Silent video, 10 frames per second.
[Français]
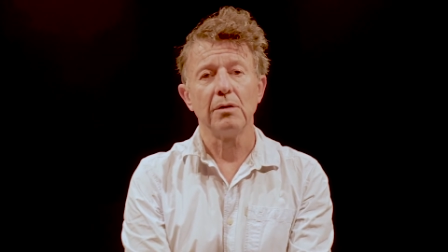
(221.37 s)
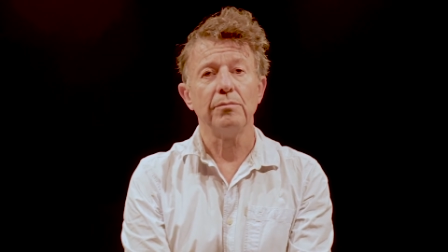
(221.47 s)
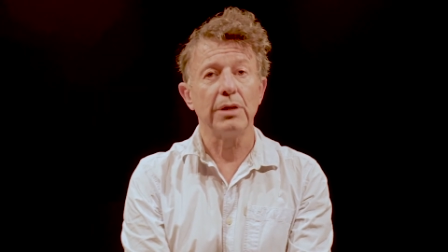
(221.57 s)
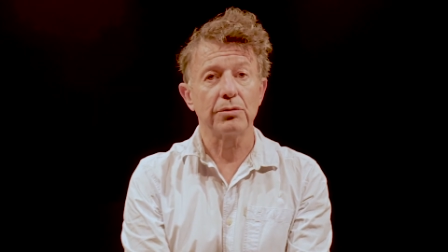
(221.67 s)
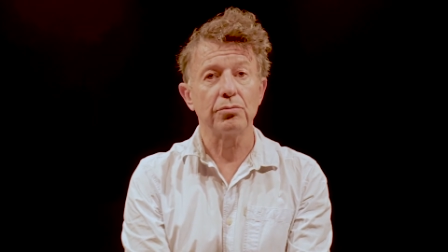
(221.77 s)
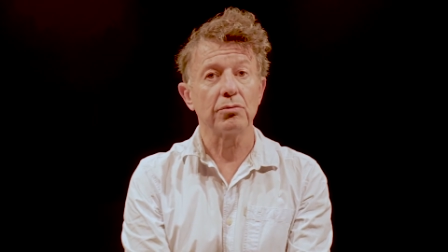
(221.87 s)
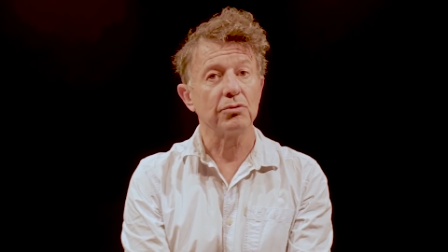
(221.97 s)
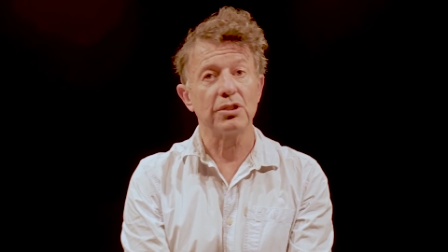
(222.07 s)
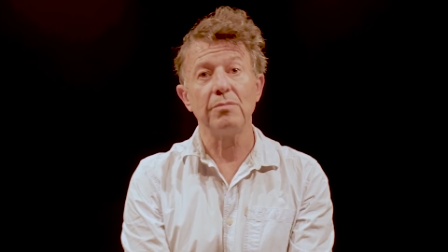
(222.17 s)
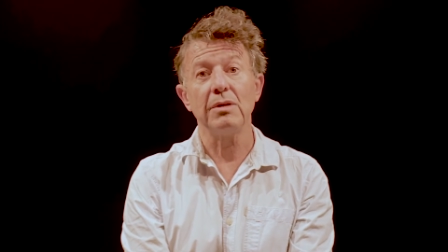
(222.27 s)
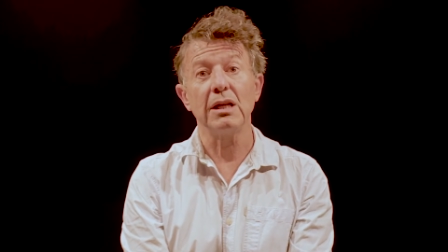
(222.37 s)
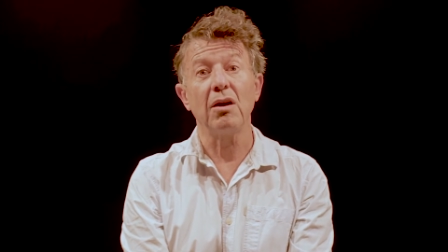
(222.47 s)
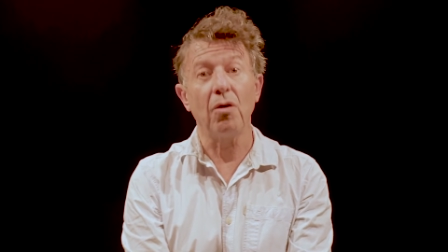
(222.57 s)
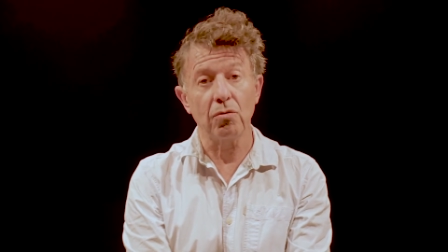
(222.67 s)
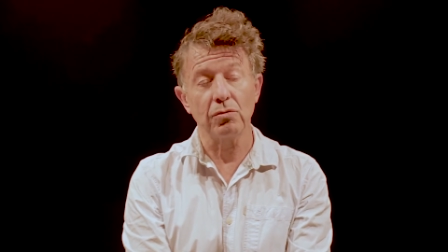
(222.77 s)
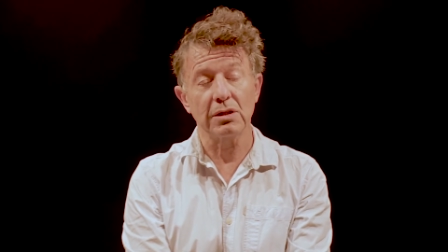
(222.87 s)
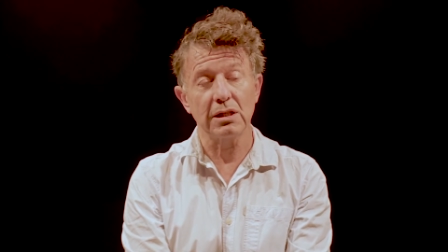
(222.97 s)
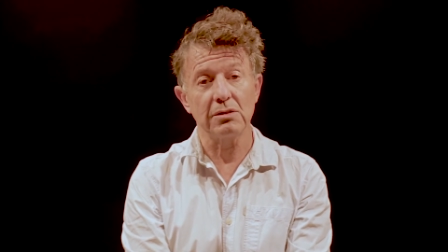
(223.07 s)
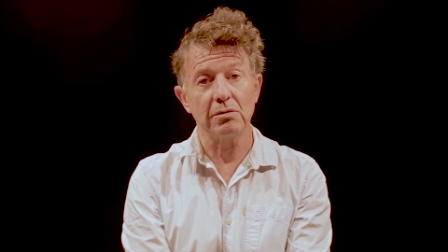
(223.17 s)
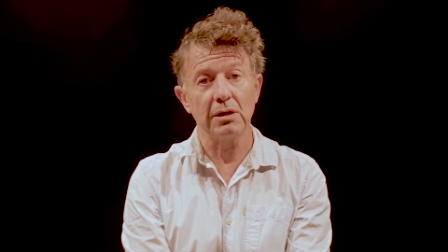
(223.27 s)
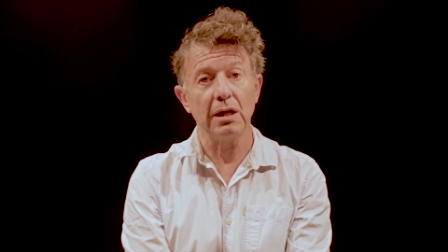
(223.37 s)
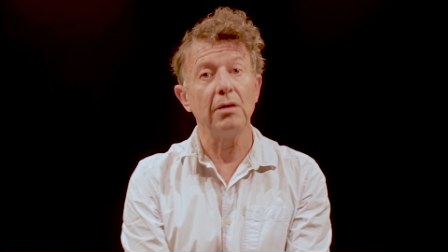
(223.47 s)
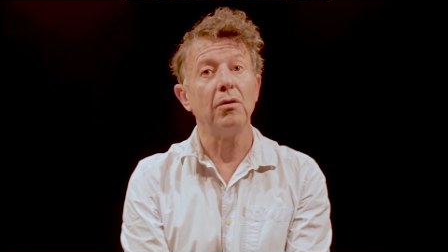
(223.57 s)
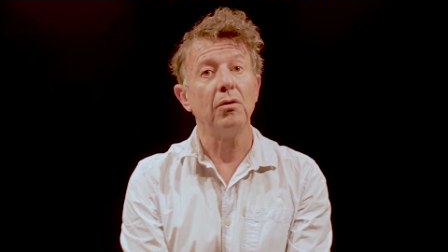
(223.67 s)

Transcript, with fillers: Bien sûr, j'aime les grands contes traditionnels,